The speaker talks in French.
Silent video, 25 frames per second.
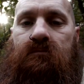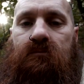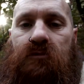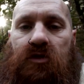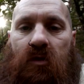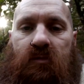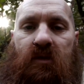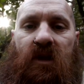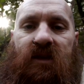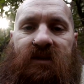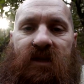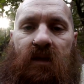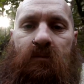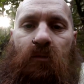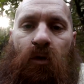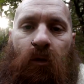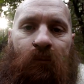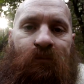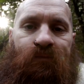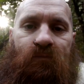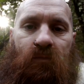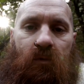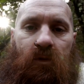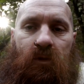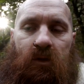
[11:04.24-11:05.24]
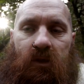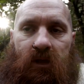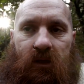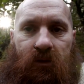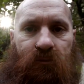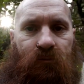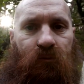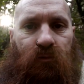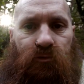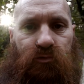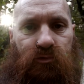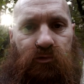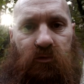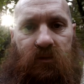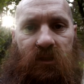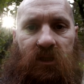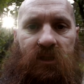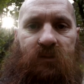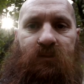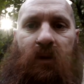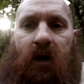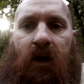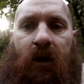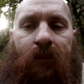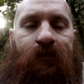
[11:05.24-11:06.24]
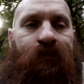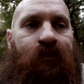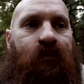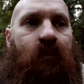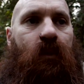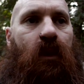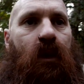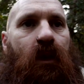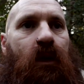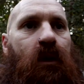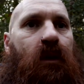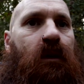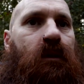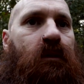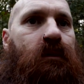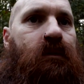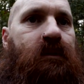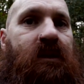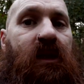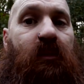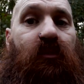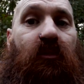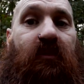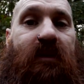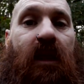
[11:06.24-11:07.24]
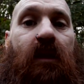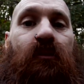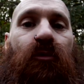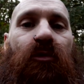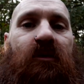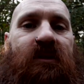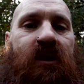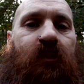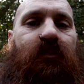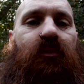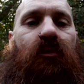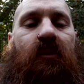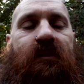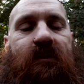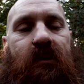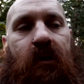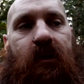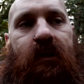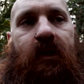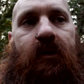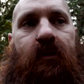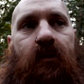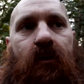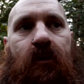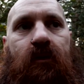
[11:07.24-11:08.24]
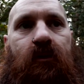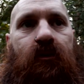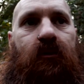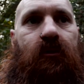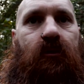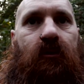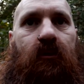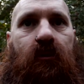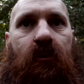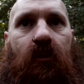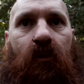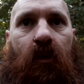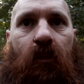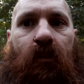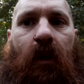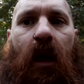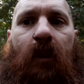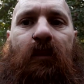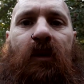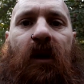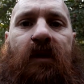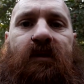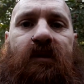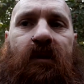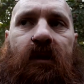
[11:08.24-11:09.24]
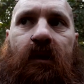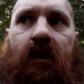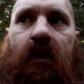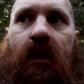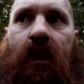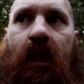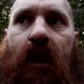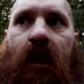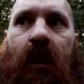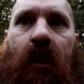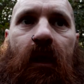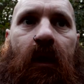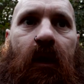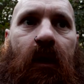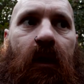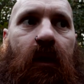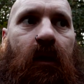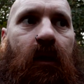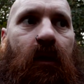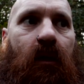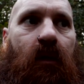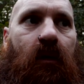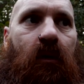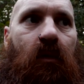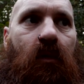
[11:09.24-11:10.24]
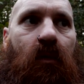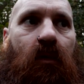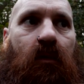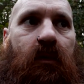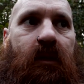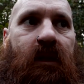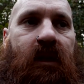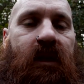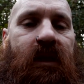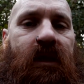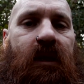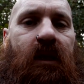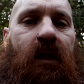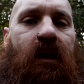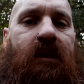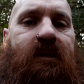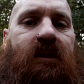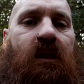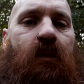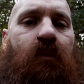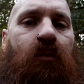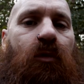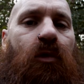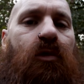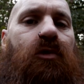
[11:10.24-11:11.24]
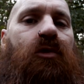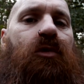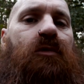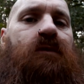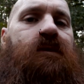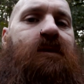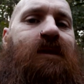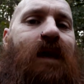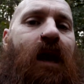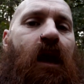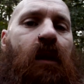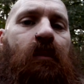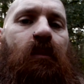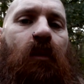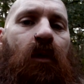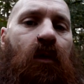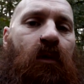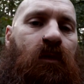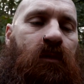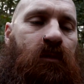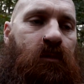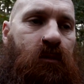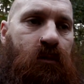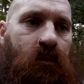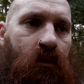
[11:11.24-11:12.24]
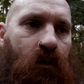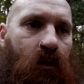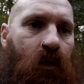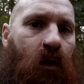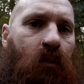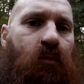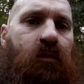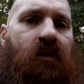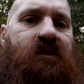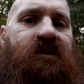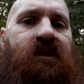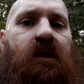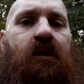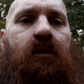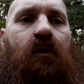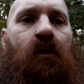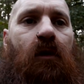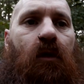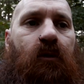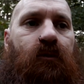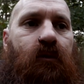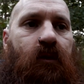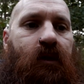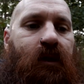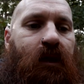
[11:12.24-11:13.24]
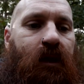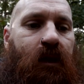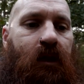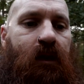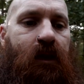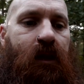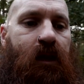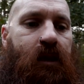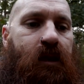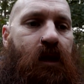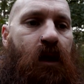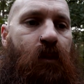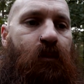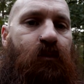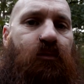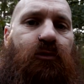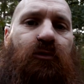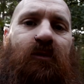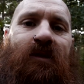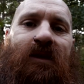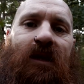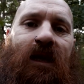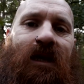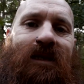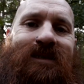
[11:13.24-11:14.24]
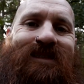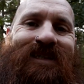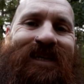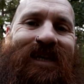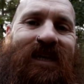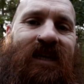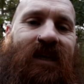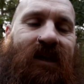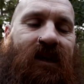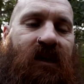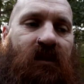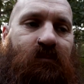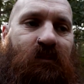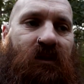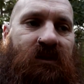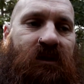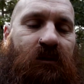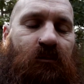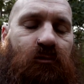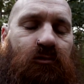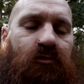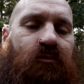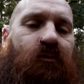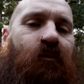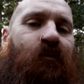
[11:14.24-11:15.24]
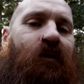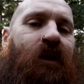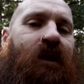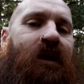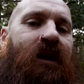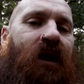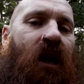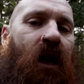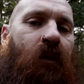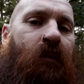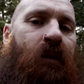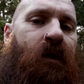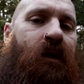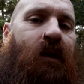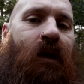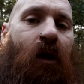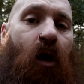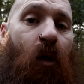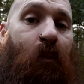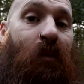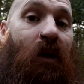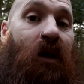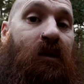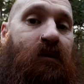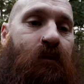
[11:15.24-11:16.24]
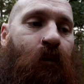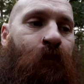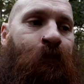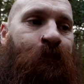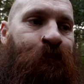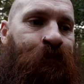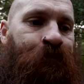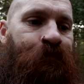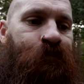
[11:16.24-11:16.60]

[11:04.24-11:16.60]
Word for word: J'aime bien les Allemands, ils se font tout sauter, ils se barrent. C'est peut-être aussi pour ça d'ailleurs que, à Parté, il y a des blocos allemands en Brocéliande et il n'y a plus de traces écrites parce qu'ils ont tout fait cramer en partant.